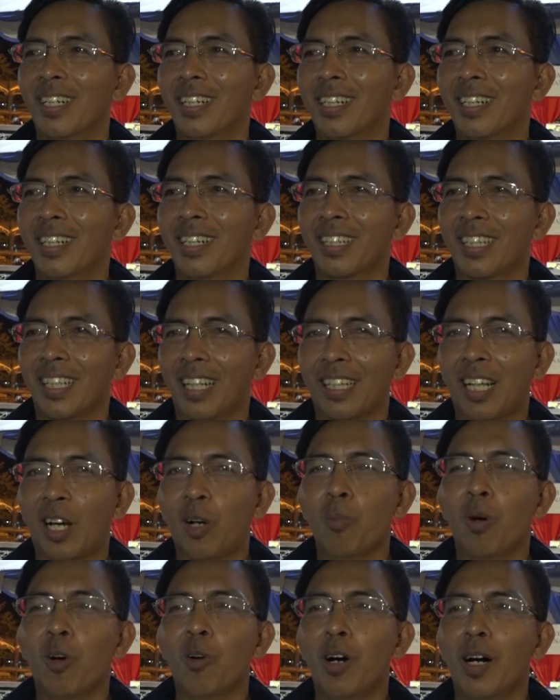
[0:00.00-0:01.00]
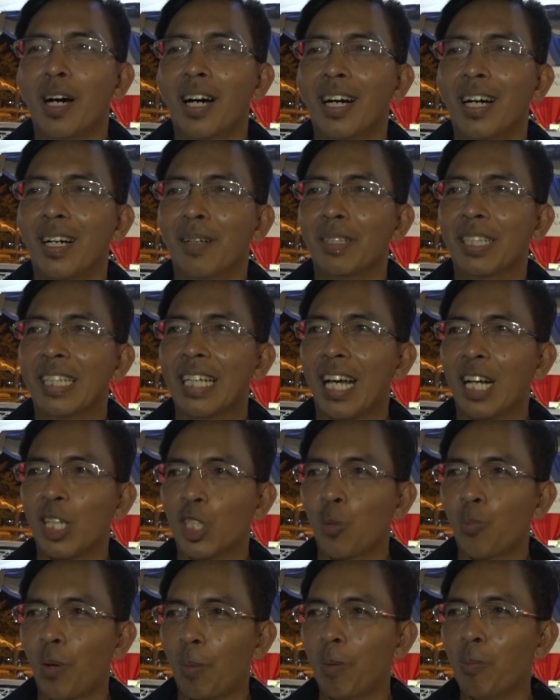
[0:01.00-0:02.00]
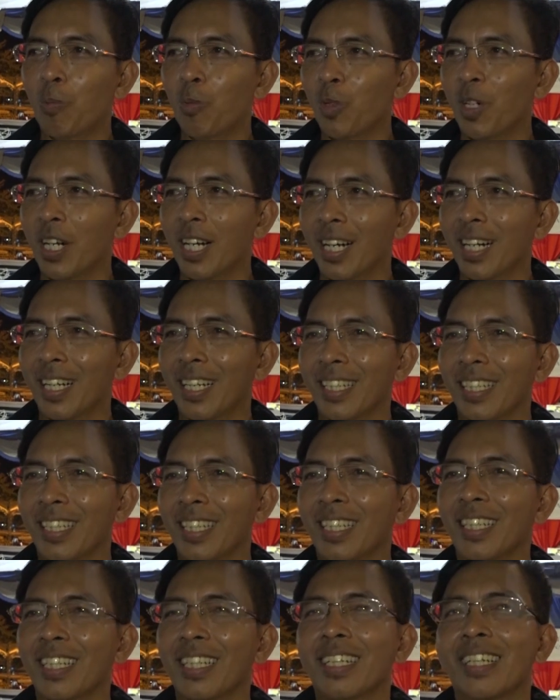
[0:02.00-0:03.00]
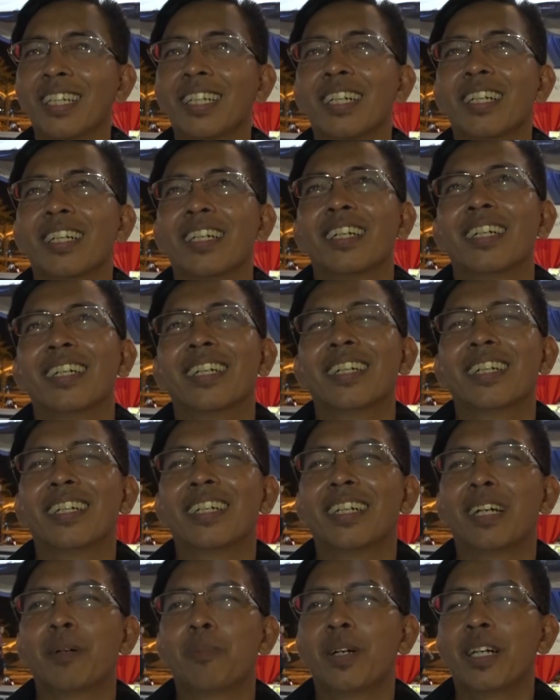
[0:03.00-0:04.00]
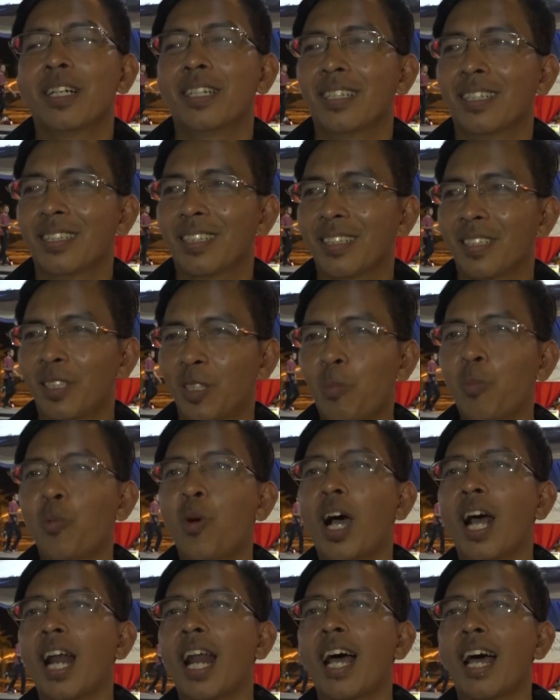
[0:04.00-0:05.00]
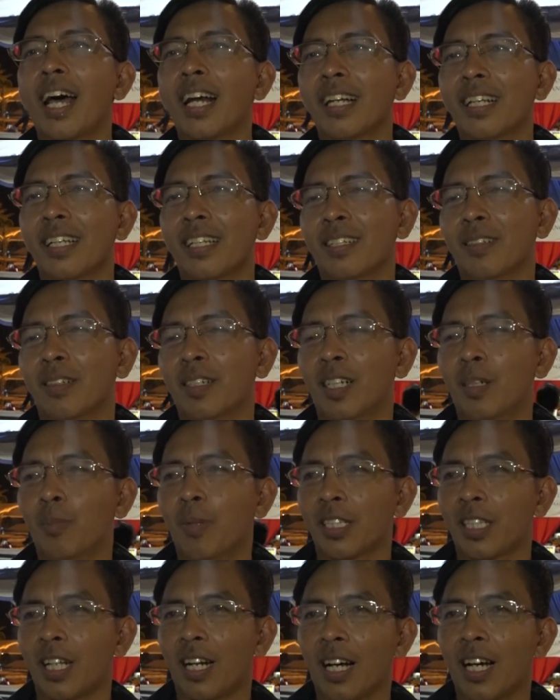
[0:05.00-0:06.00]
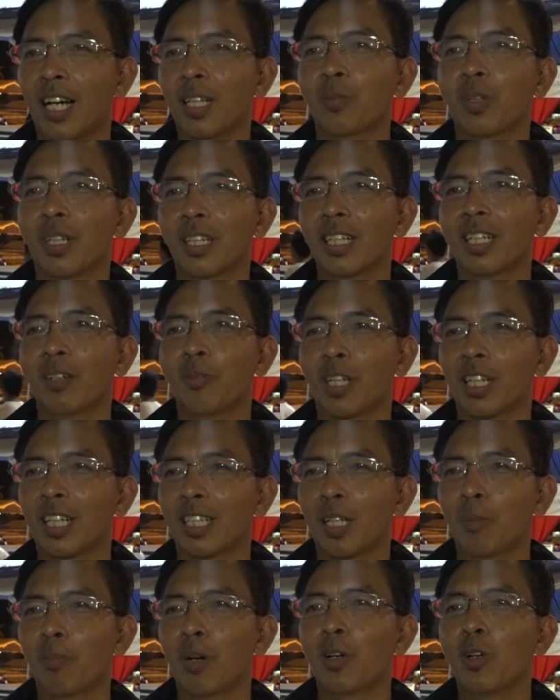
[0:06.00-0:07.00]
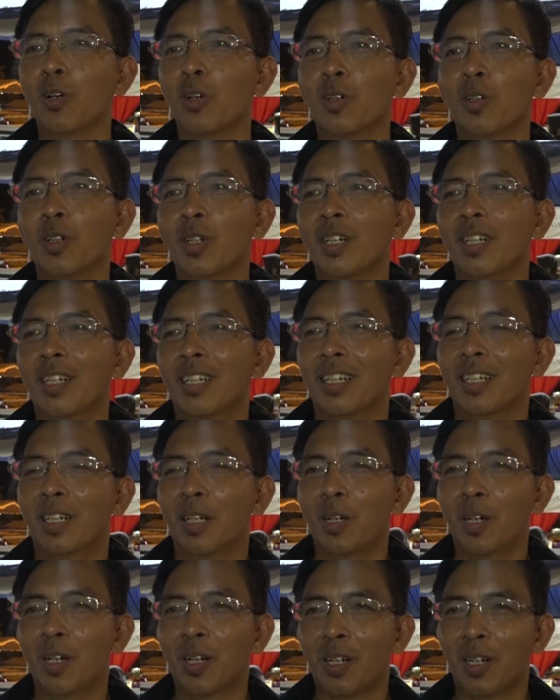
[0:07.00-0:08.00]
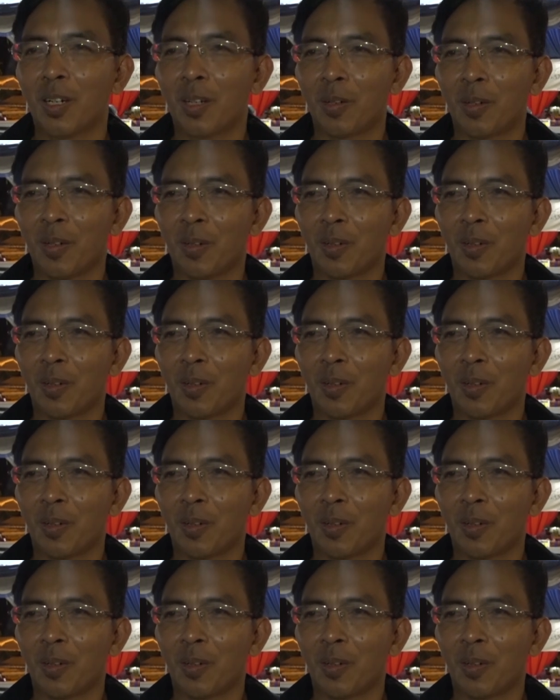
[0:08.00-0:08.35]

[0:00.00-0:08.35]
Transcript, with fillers: uh, kita tahu bahwa di Hari Sumpah Pemuda ini uh, apa semua kalangan nih ya, uh, masyarakat warga warga Tabalong uh,